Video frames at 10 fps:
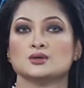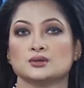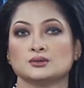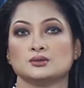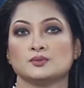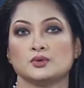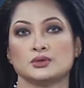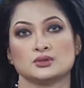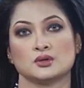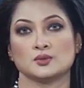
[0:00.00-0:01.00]
সতেরো
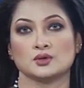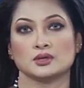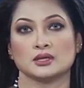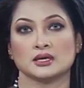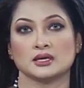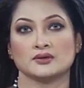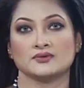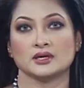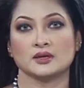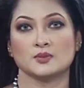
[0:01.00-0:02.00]
পুলিশ কর্মকর্তাকে
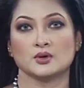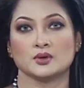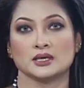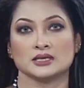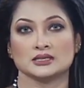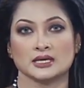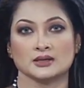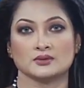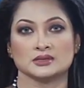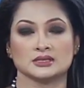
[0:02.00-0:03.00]
গ্রেফতারে পরোয়ানা
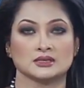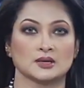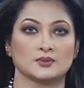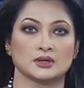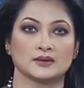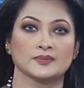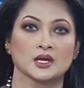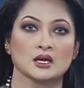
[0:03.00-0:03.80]
জারি করেছে ট্রাইব্যুনাল